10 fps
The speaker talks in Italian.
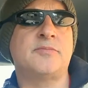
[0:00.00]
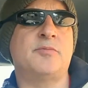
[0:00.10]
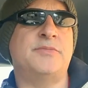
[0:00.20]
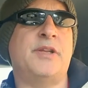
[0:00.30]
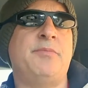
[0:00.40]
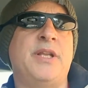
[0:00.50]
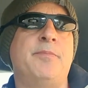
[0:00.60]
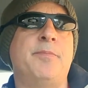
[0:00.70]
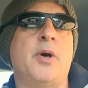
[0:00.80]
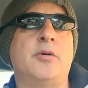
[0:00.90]
dei mini
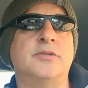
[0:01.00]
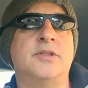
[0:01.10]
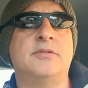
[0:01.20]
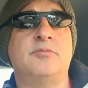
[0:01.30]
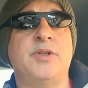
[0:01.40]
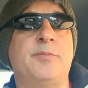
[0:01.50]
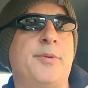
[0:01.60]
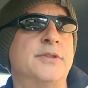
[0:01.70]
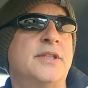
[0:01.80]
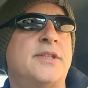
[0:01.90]
pond, un mini
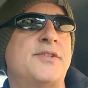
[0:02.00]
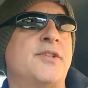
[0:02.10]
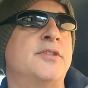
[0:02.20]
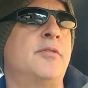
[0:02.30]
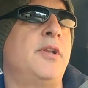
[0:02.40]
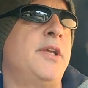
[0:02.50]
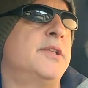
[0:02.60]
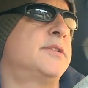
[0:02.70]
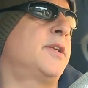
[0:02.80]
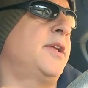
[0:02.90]
pond da 300
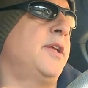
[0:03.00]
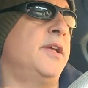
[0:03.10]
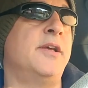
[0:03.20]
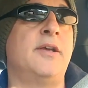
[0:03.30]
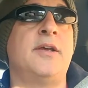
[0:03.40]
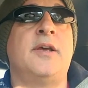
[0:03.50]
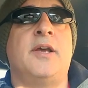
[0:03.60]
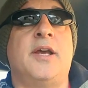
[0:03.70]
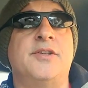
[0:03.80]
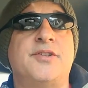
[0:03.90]
litri
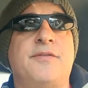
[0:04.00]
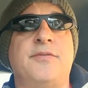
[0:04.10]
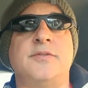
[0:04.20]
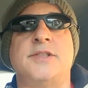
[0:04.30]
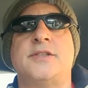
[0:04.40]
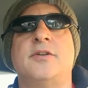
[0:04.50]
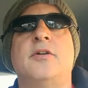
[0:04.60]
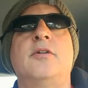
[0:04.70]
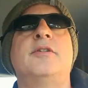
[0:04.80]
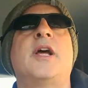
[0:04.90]
e se
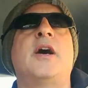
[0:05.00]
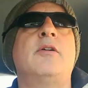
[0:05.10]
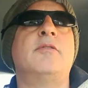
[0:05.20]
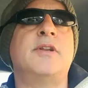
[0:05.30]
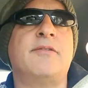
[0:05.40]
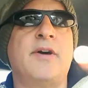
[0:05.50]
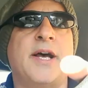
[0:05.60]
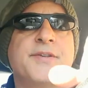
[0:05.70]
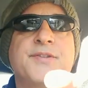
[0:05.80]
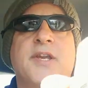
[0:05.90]
funziona una
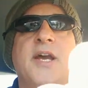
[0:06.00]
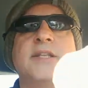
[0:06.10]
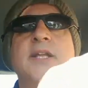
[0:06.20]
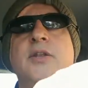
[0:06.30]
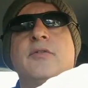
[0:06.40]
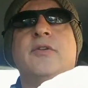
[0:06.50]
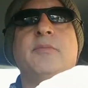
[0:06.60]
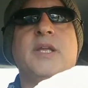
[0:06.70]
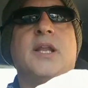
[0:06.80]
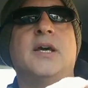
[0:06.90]
vasca da
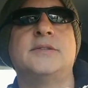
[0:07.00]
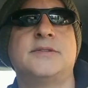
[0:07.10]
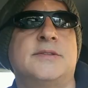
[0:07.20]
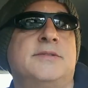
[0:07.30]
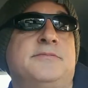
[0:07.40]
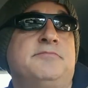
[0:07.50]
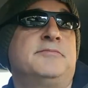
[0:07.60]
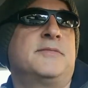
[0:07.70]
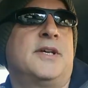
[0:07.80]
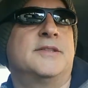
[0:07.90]
9000.
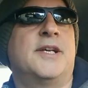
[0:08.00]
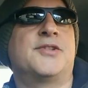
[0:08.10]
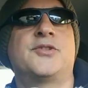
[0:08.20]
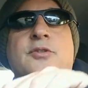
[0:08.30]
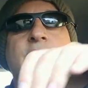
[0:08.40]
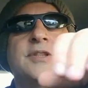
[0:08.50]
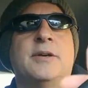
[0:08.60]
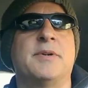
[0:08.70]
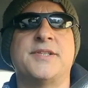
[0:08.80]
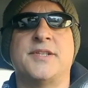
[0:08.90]
Adesso
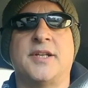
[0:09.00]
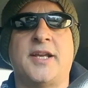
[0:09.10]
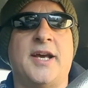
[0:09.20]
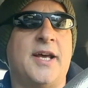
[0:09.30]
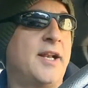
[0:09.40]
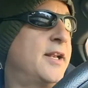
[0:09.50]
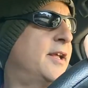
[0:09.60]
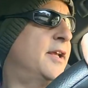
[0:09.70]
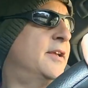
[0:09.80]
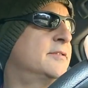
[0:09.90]
andiamo a
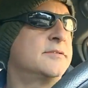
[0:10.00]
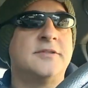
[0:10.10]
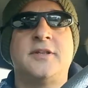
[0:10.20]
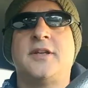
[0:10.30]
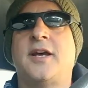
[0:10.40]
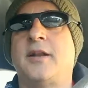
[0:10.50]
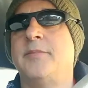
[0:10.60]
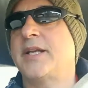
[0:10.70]
cercarle al